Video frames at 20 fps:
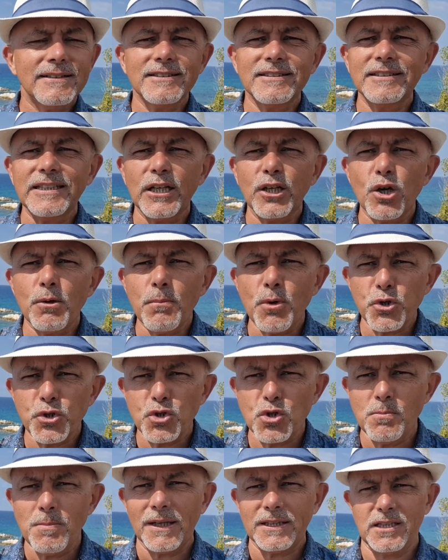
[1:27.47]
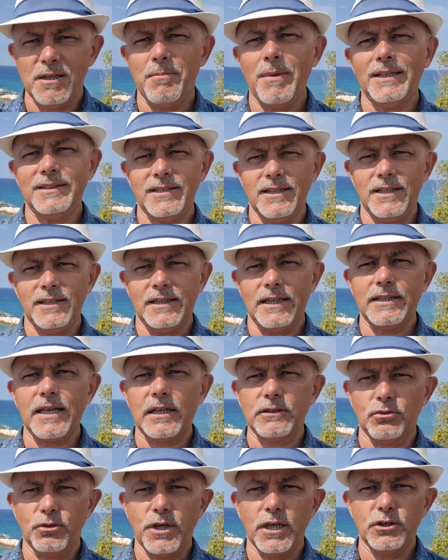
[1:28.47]
znajomości matematyki, tak
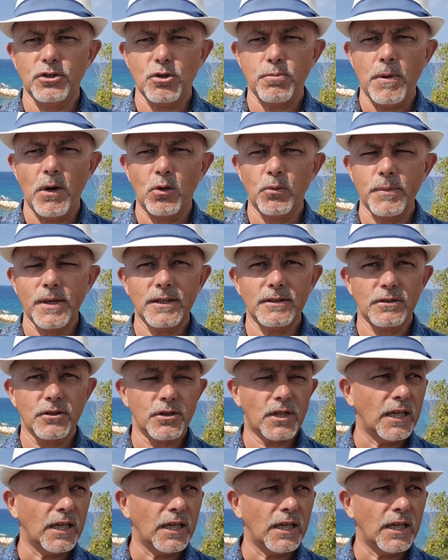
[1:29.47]
jak to kiedyś miało miejsce.